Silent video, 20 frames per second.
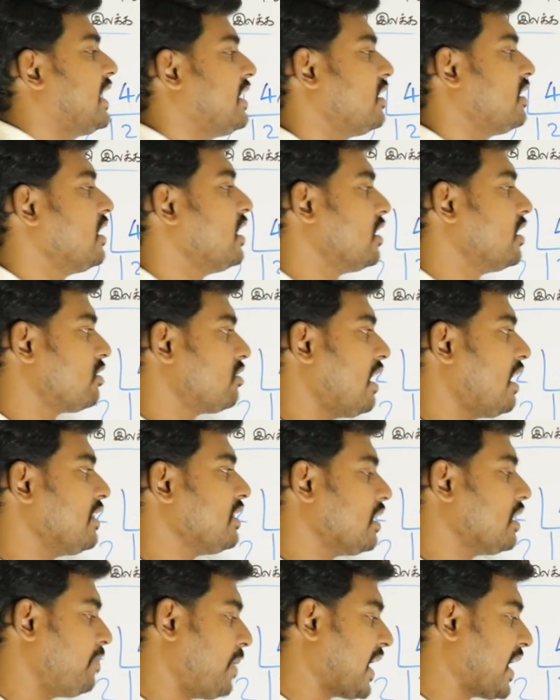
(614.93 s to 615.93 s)
எண் ஸோ
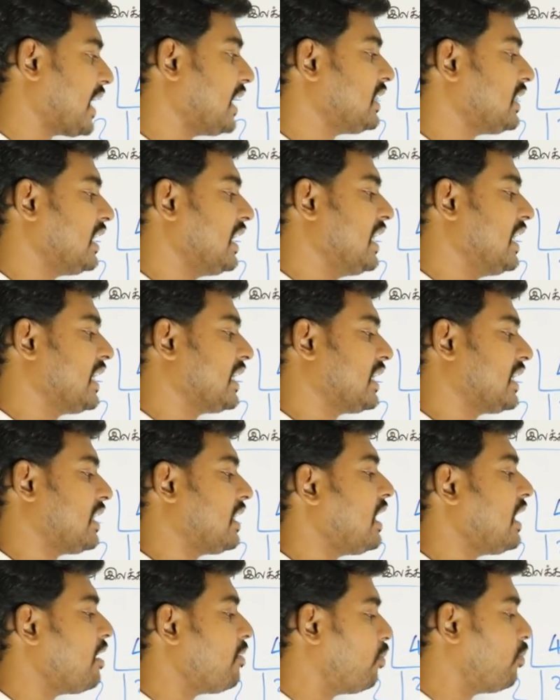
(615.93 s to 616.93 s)
அதுக்கு பக்கத்தில் இருக்கிற
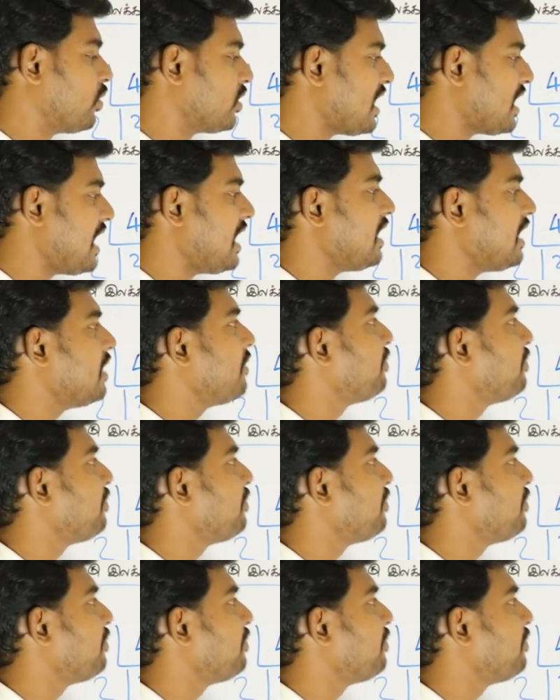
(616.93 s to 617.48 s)
முதல்